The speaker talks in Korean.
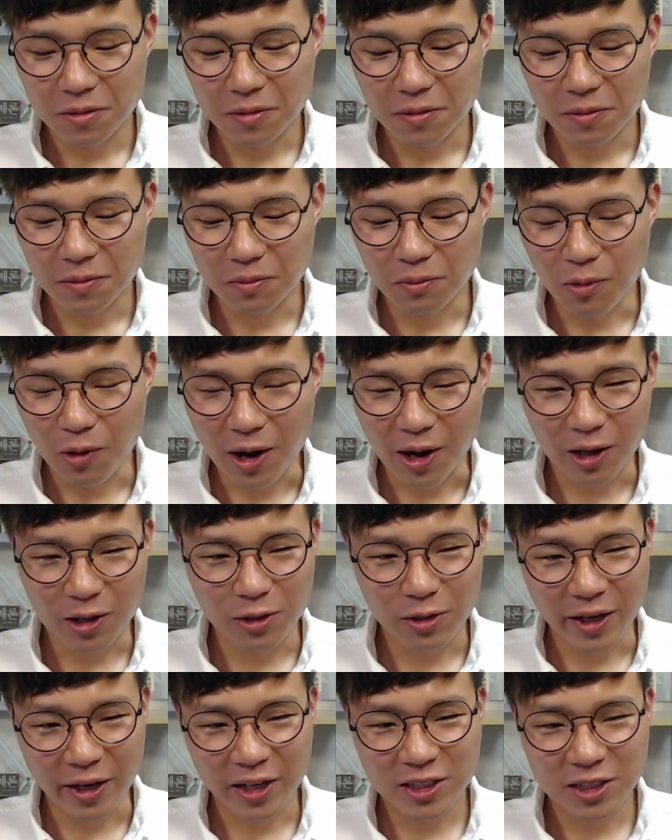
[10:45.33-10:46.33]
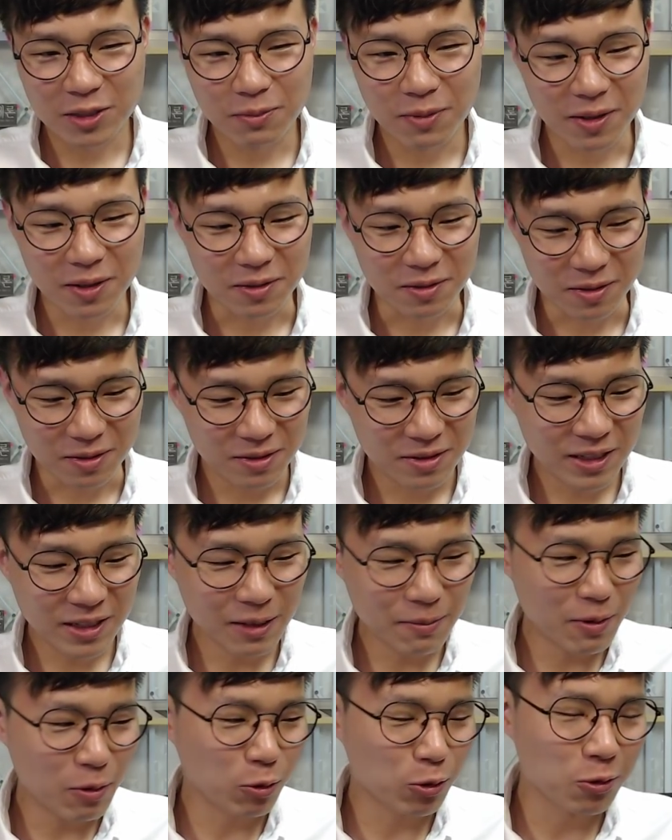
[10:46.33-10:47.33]
뭐 아까도 얘기했지만
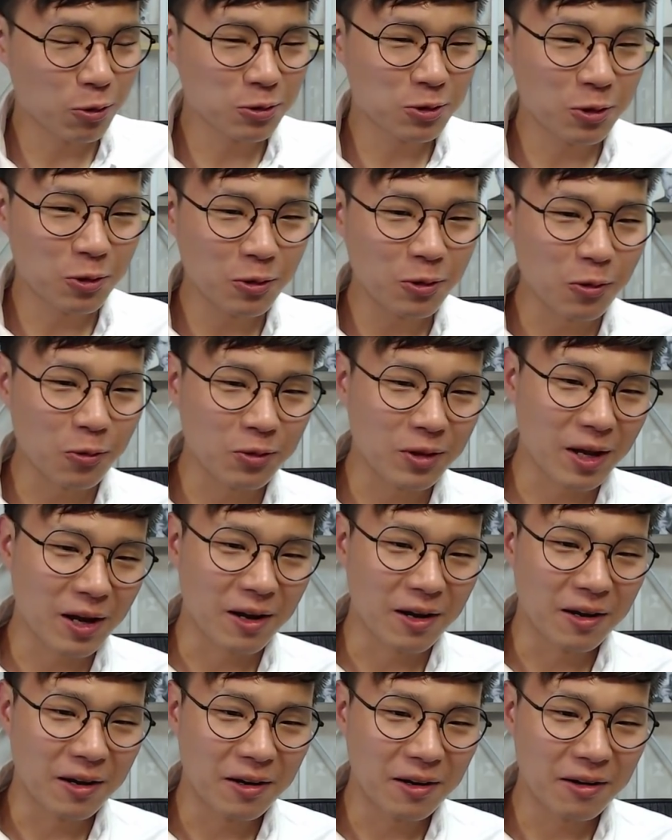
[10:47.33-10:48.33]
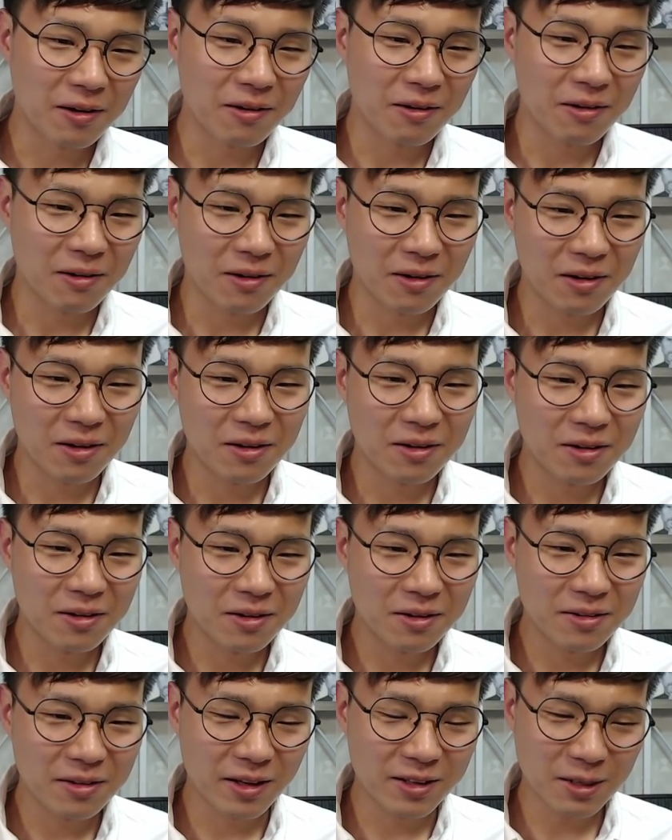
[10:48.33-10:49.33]
삶에 고통스러운 게 온다.
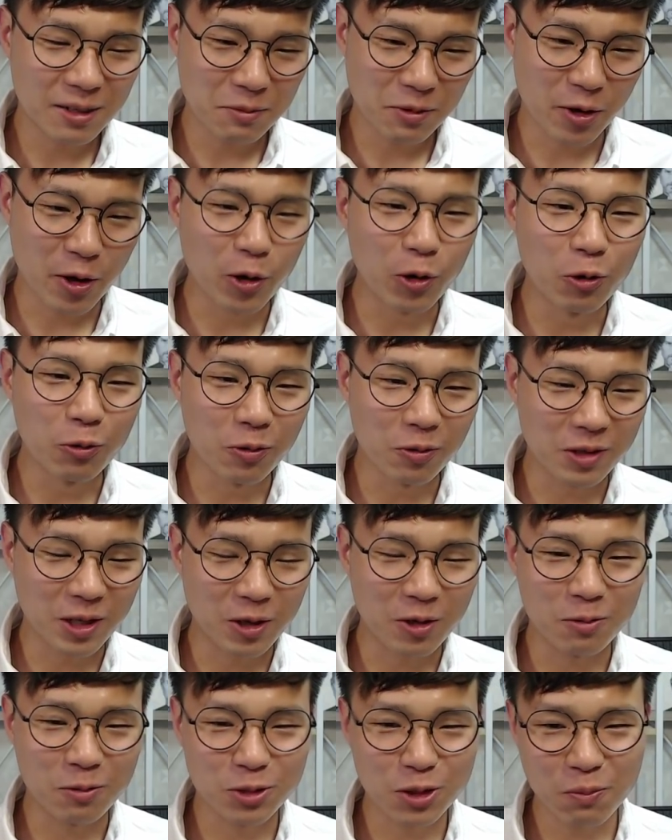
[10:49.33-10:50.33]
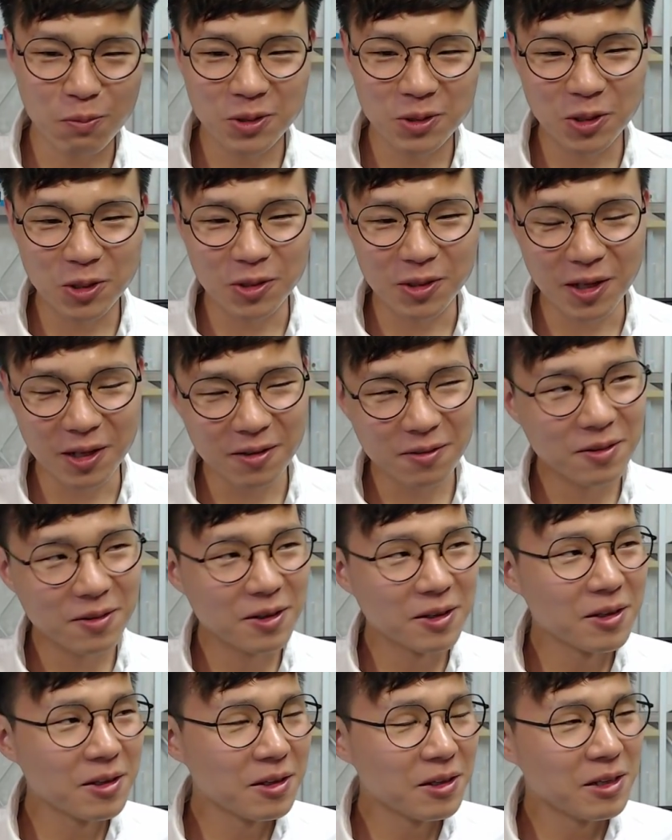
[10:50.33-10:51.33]
내가 삶에 괴로움이 온다 이러면 첫 번째로 일단
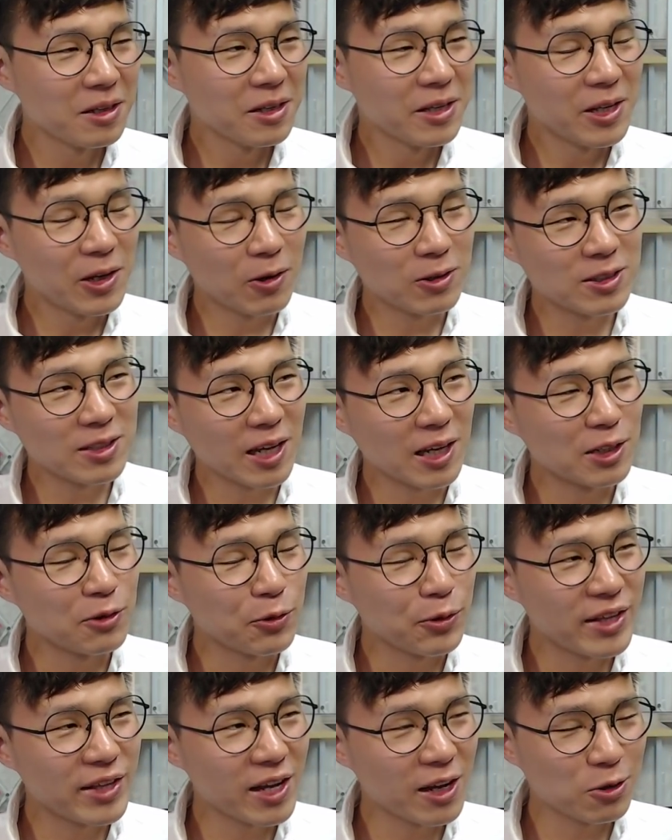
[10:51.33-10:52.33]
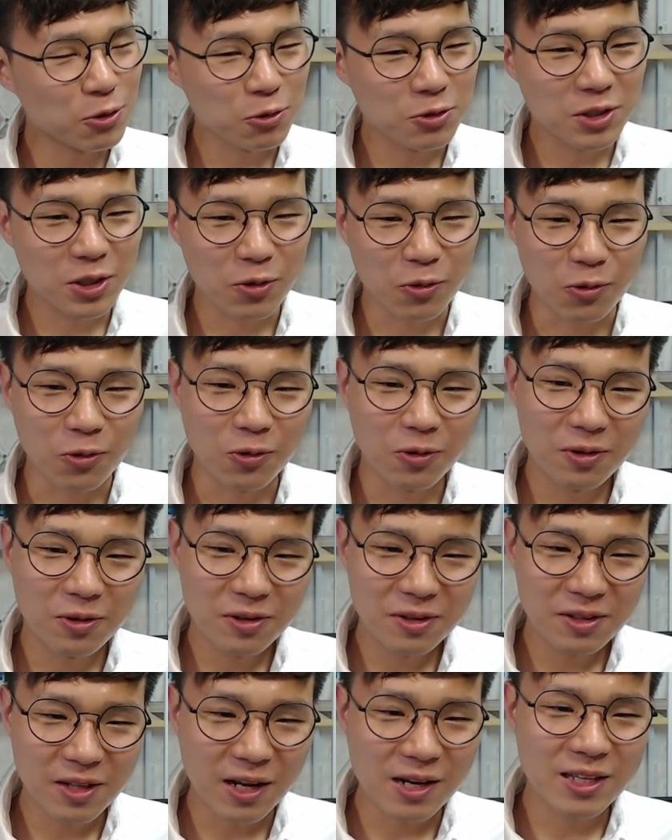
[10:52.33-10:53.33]
이것은 나를 위대한 존재로
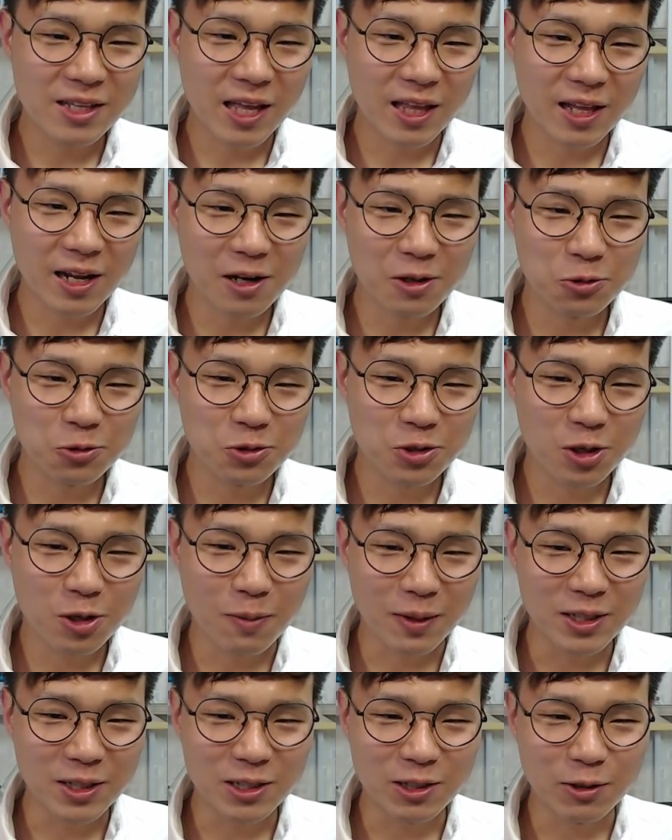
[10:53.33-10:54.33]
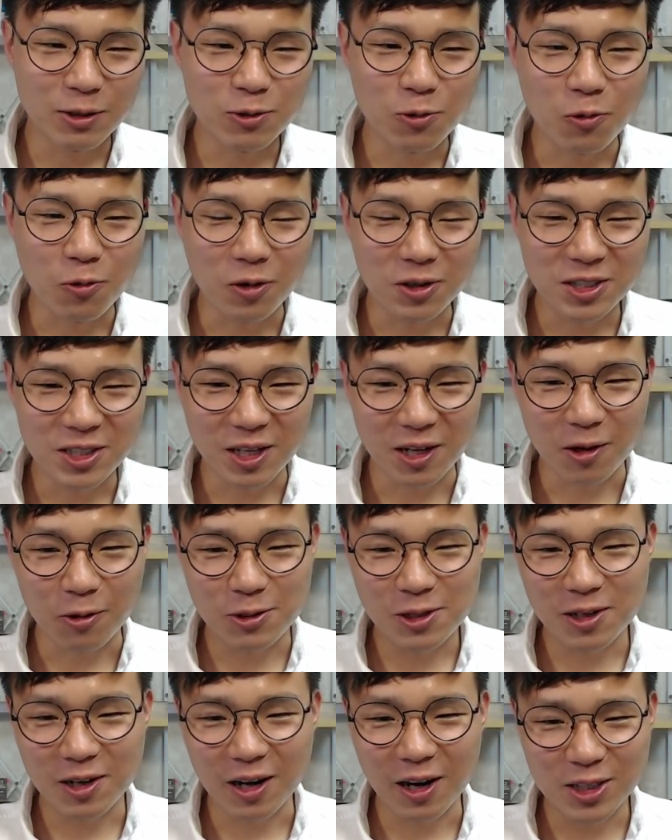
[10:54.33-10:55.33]
나를 대단한 존재로 만들기 위해서 온 것이다라고
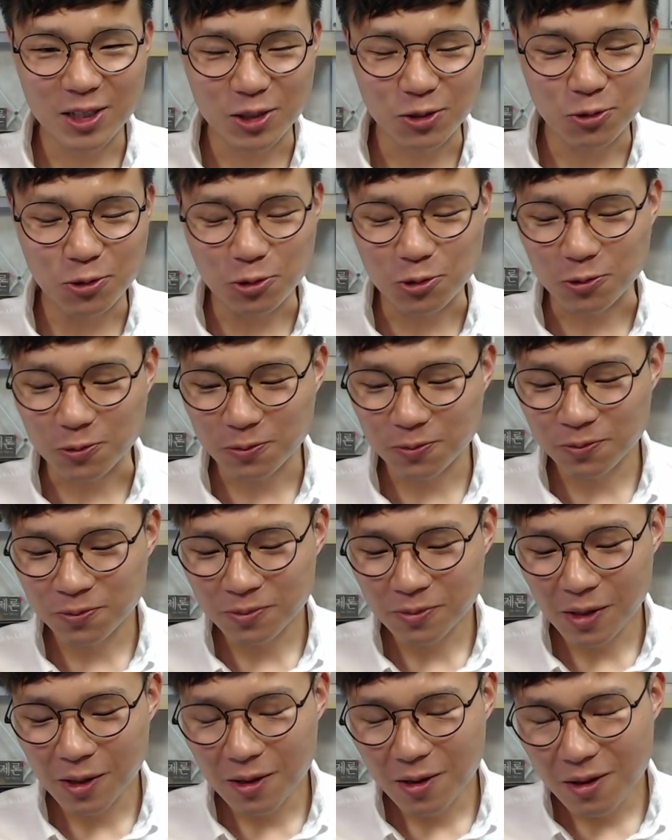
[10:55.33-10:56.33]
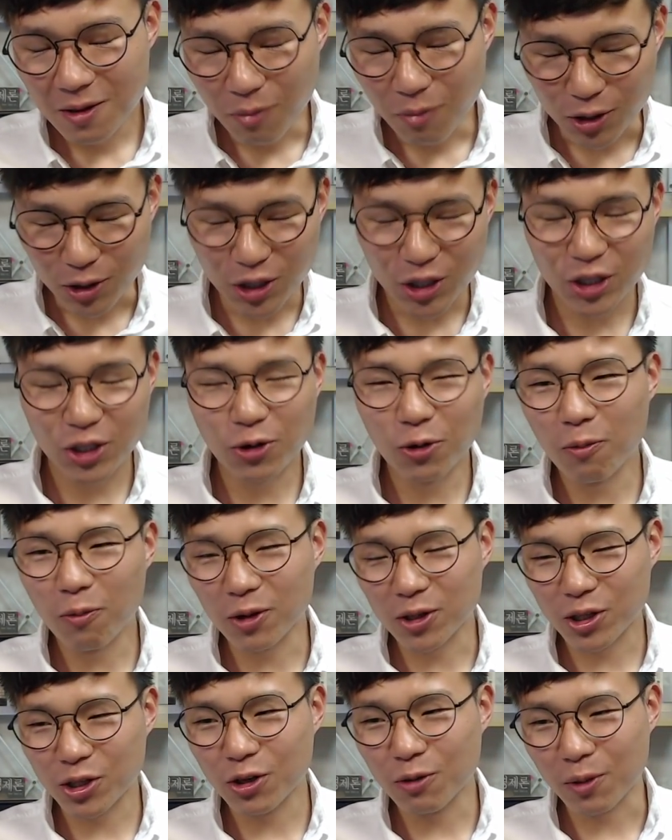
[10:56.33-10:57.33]
생각을 하시고 버티고
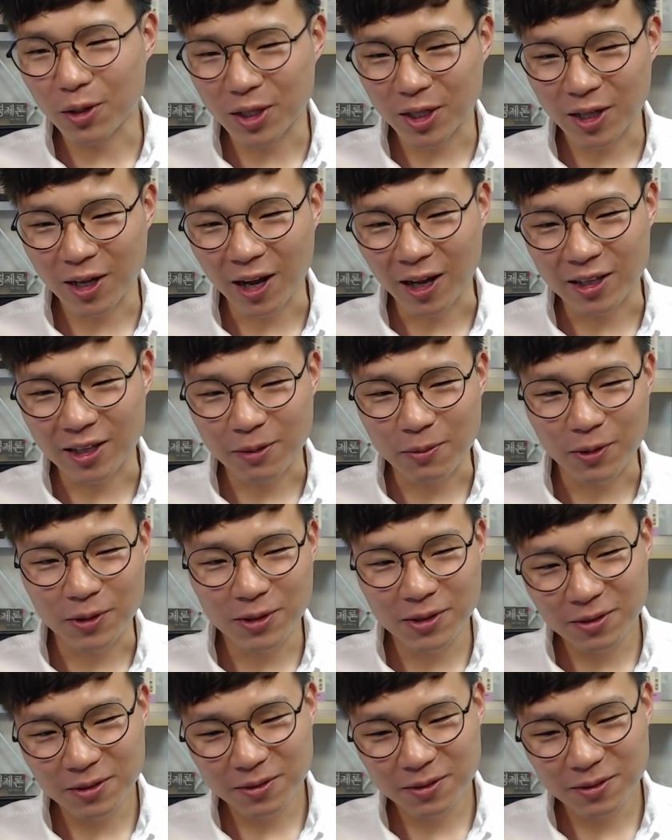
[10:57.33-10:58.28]
버티고 버티다가 안 되면은